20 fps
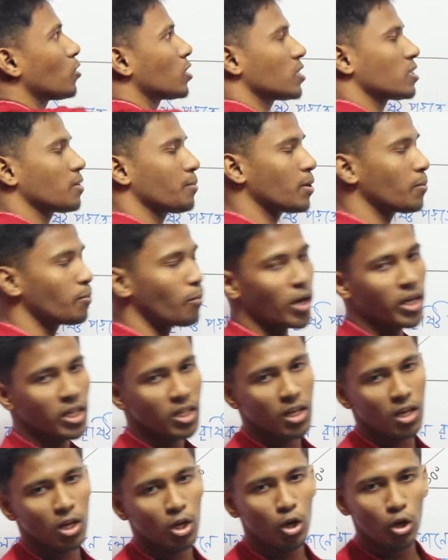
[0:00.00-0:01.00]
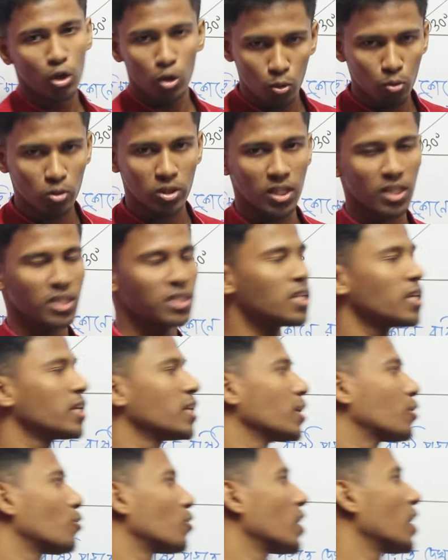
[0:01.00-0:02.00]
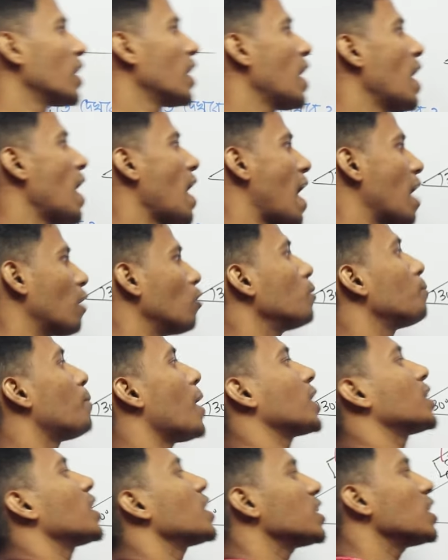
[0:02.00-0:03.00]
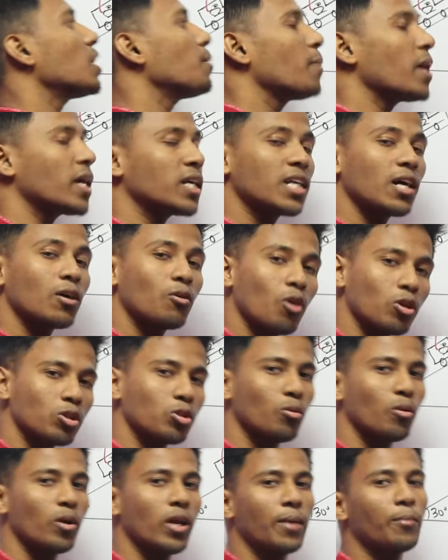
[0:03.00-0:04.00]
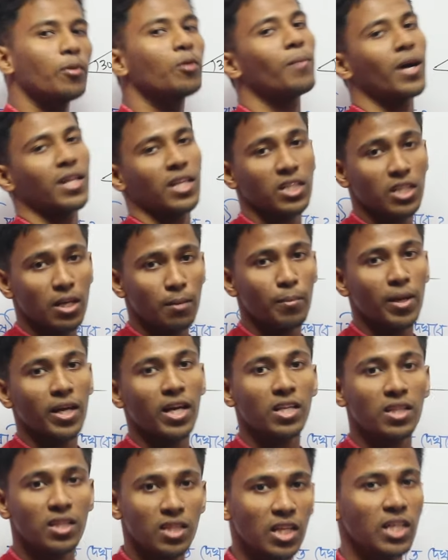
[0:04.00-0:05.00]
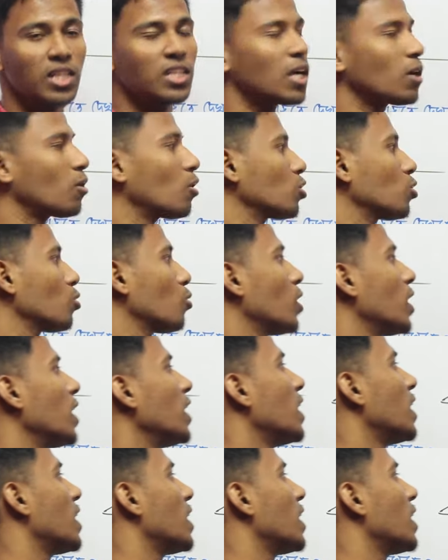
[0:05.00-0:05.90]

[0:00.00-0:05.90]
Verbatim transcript: ফোরটি সেভেন পয়েন্ট টু সিক্স ডিগ্রি কোন এখন বাতাসের বেগটা কত হলে এবং বাতাসের বেগের দিকটা কত হলে